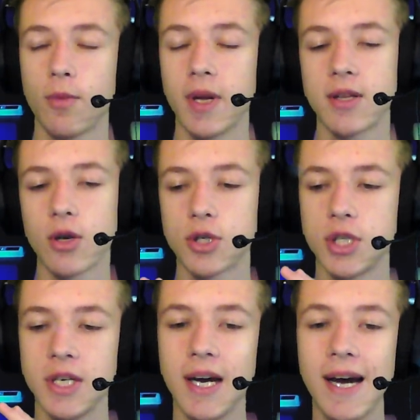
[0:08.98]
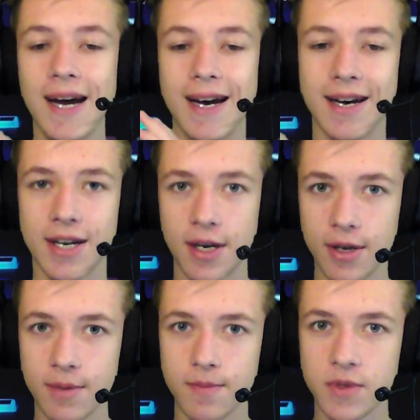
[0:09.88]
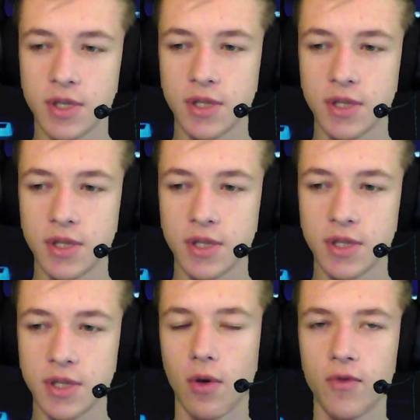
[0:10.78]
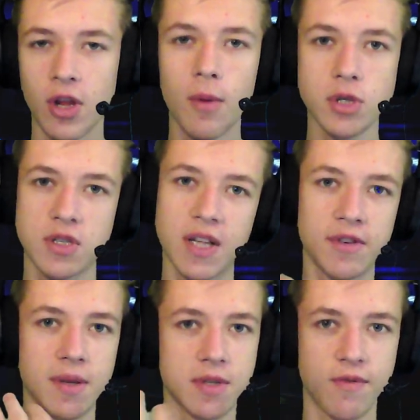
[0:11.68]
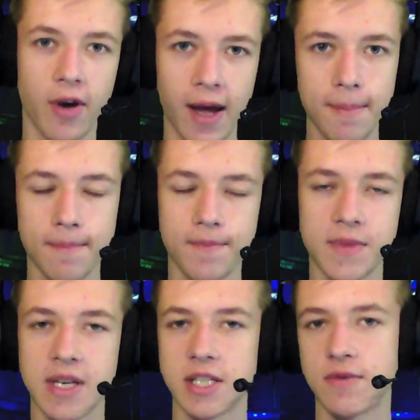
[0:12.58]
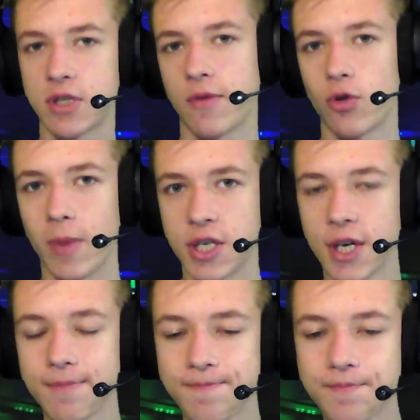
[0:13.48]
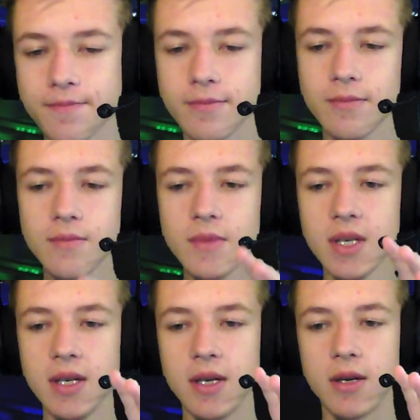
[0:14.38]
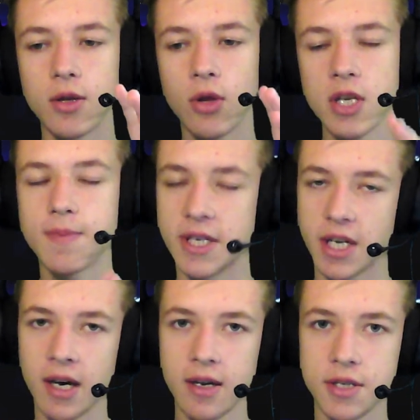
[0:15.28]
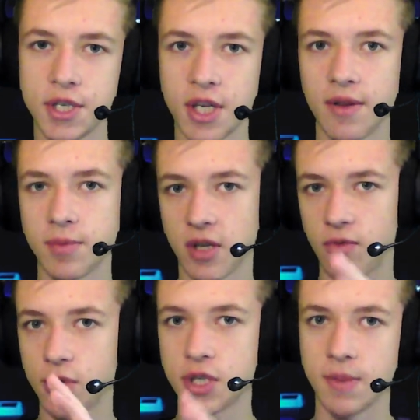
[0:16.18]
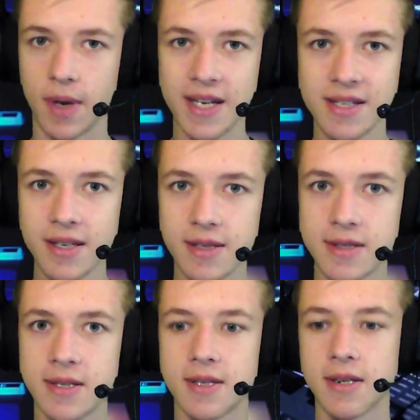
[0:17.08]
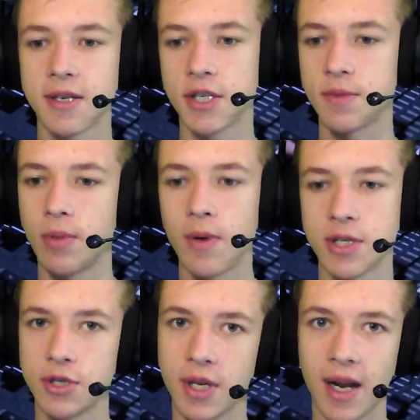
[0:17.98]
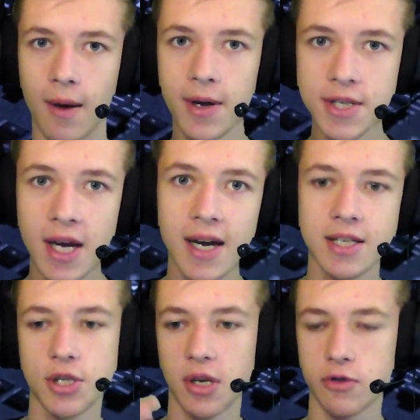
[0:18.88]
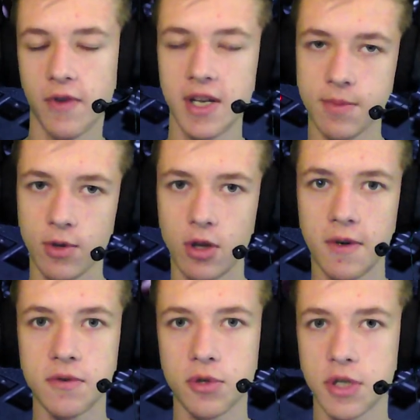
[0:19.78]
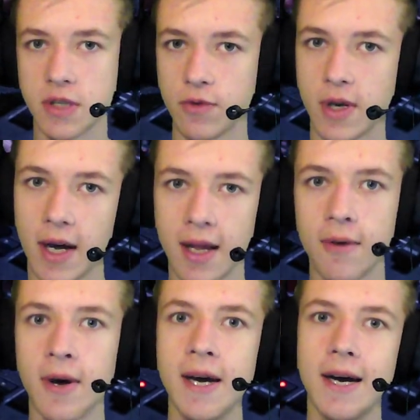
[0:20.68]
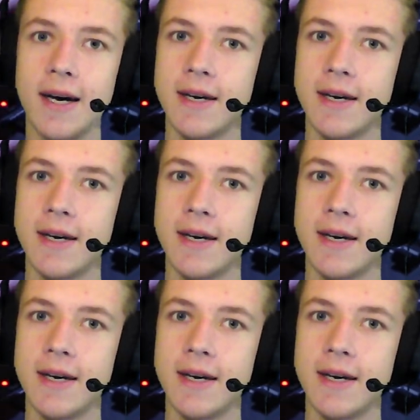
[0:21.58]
swoich umiejętności. E, no, wideo możesz stawić tam swoje, zaraz Ci wszystko wytłumaczę. To jest paczka, jeżeli na przykład wrócisz z imprezy, z, e, gdzieś byłeś, coś nagrałeś, chcesz to jakoś fajnie zmontować, rzucić na swój kanał,